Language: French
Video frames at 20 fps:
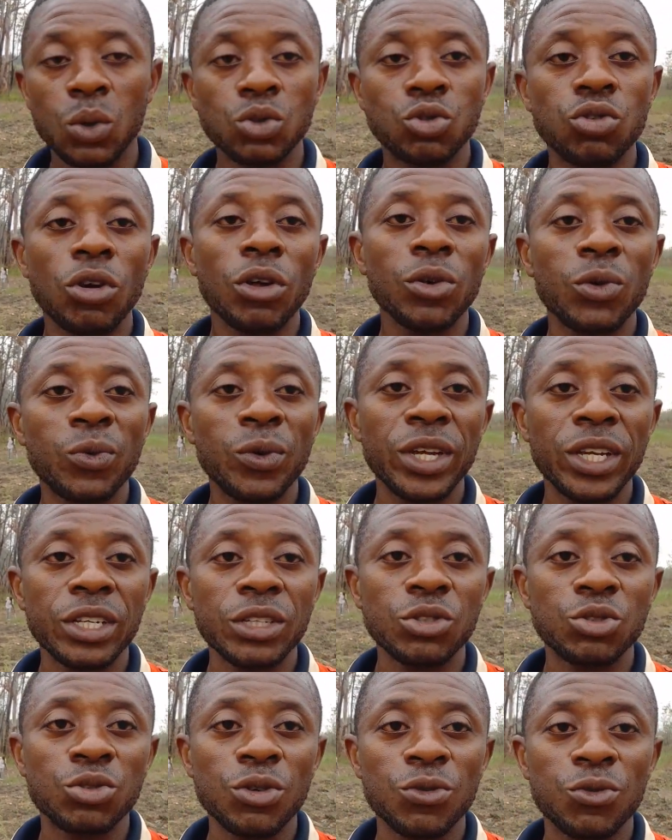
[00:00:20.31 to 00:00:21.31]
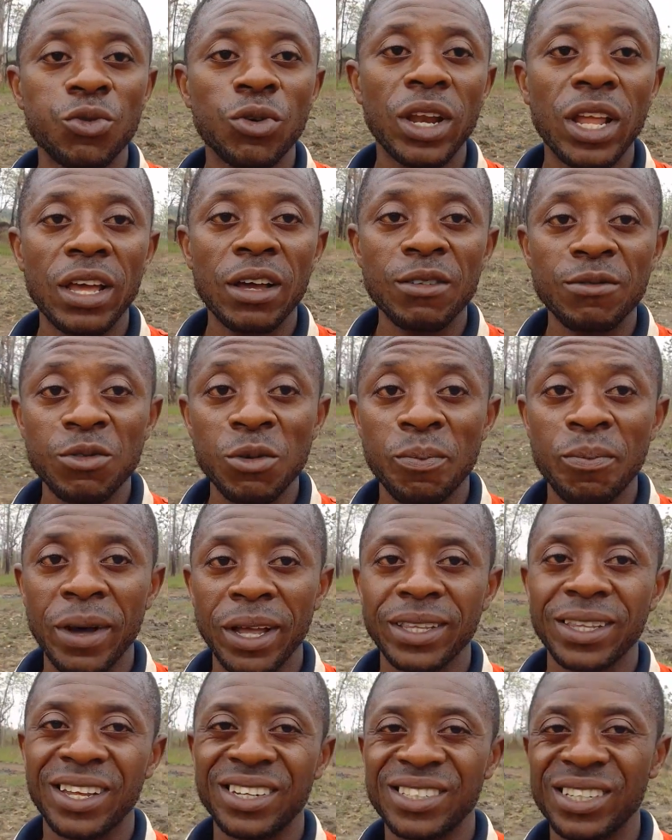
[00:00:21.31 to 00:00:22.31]
Aujourd'hui, je voulais vous
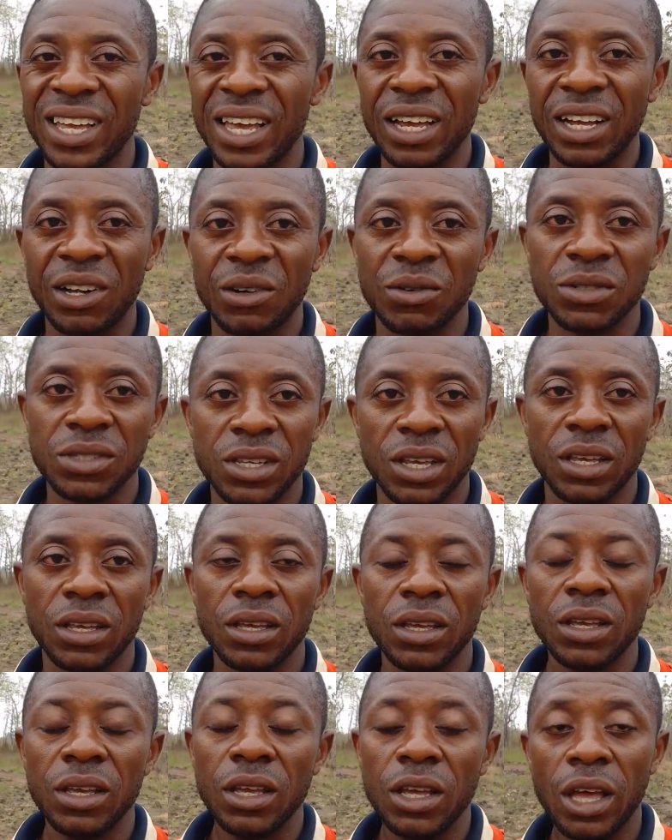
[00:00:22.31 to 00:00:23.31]
partager un conseil.